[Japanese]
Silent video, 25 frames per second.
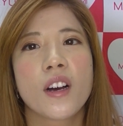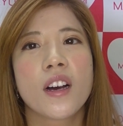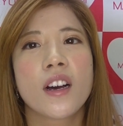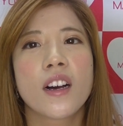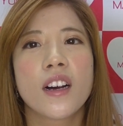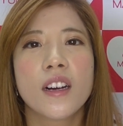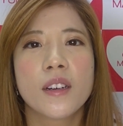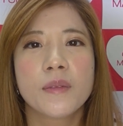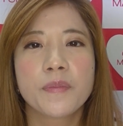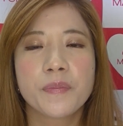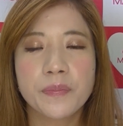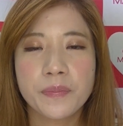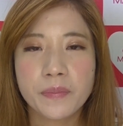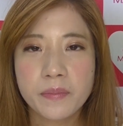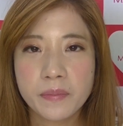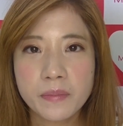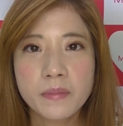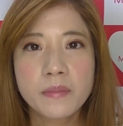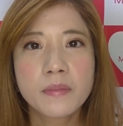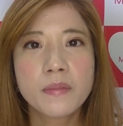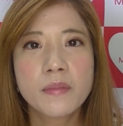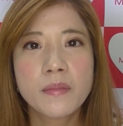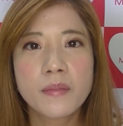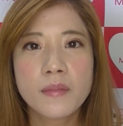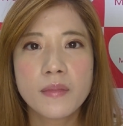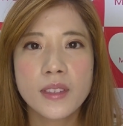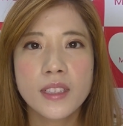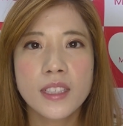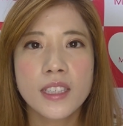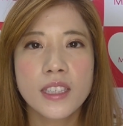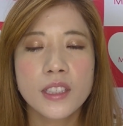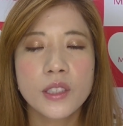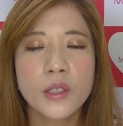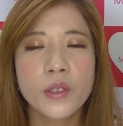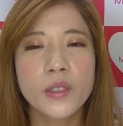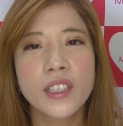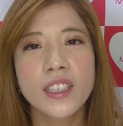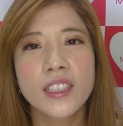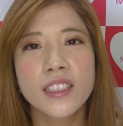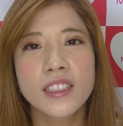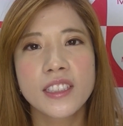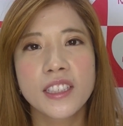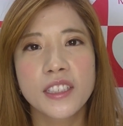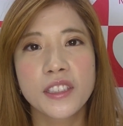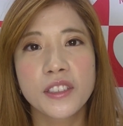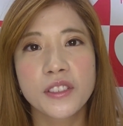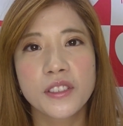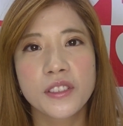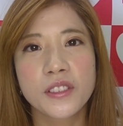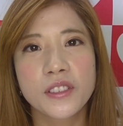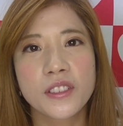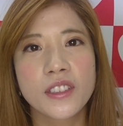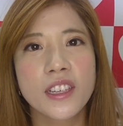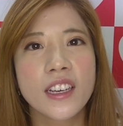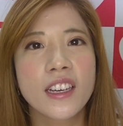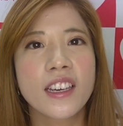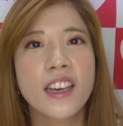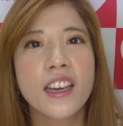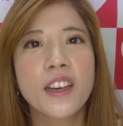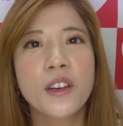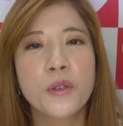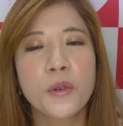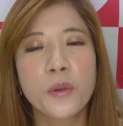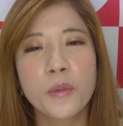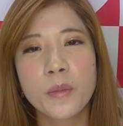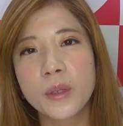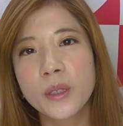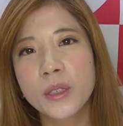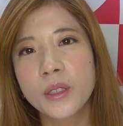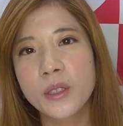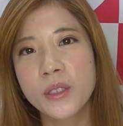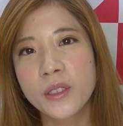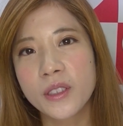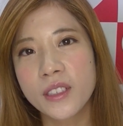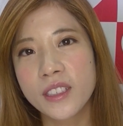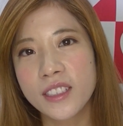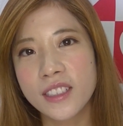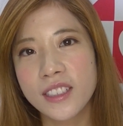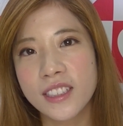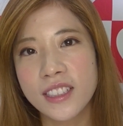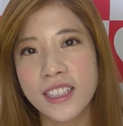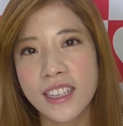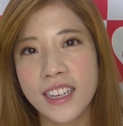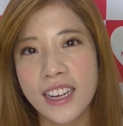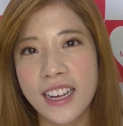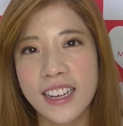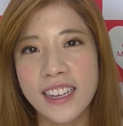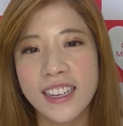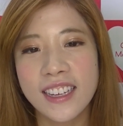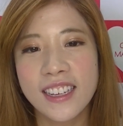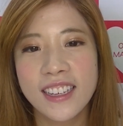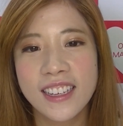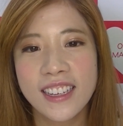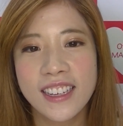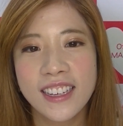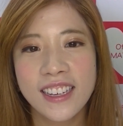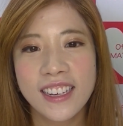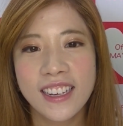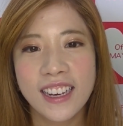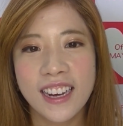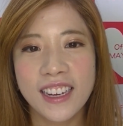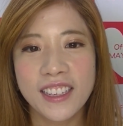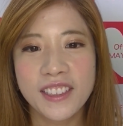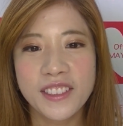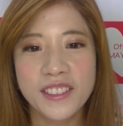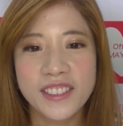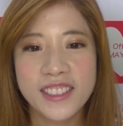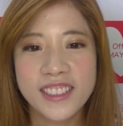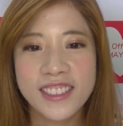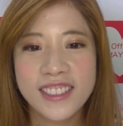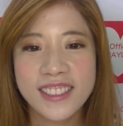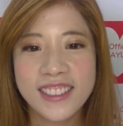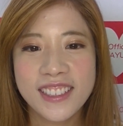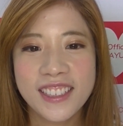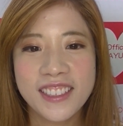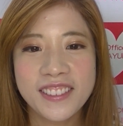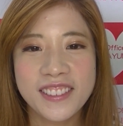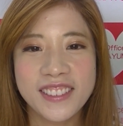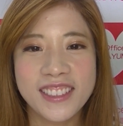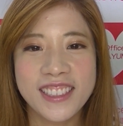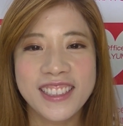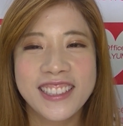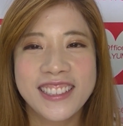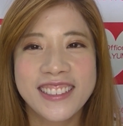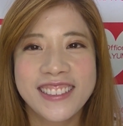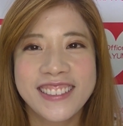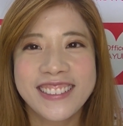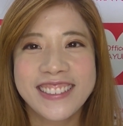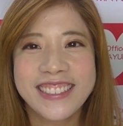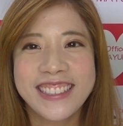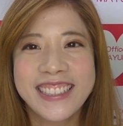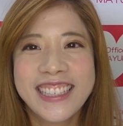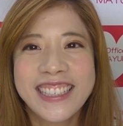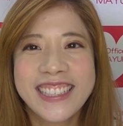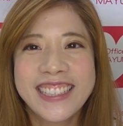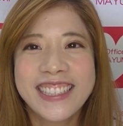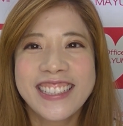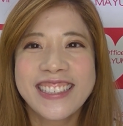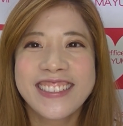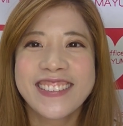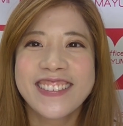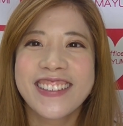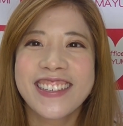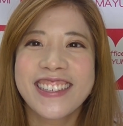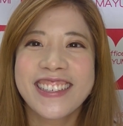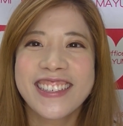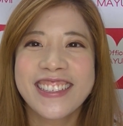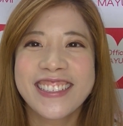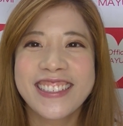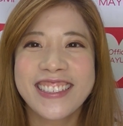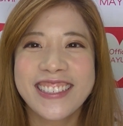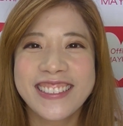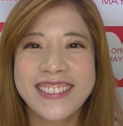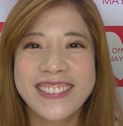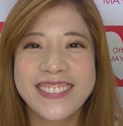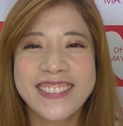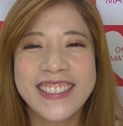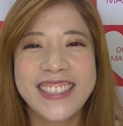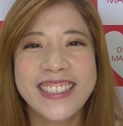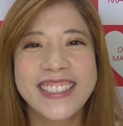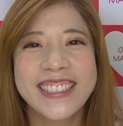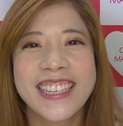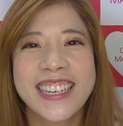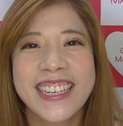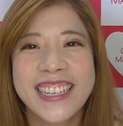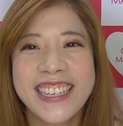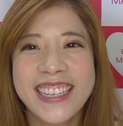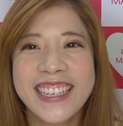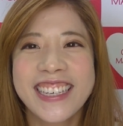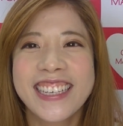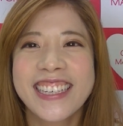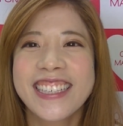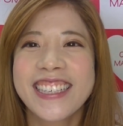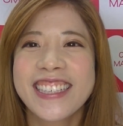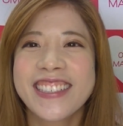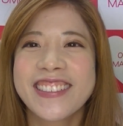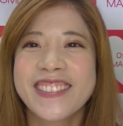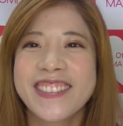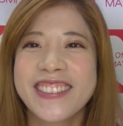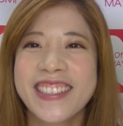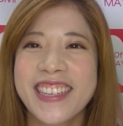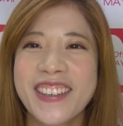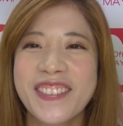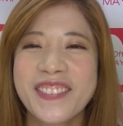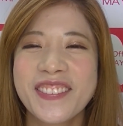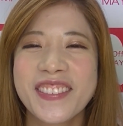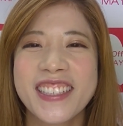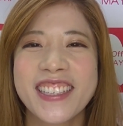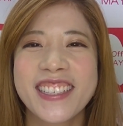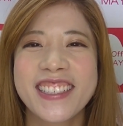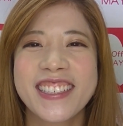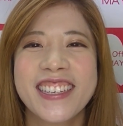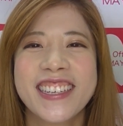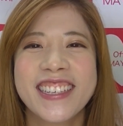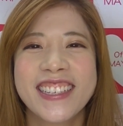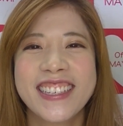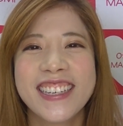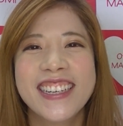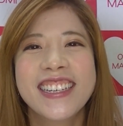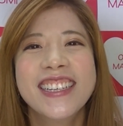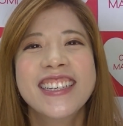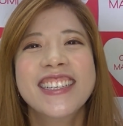が相談してくるので結構面白いです。はいあの絶対私の人生の中で相談されへんやろうなみたいな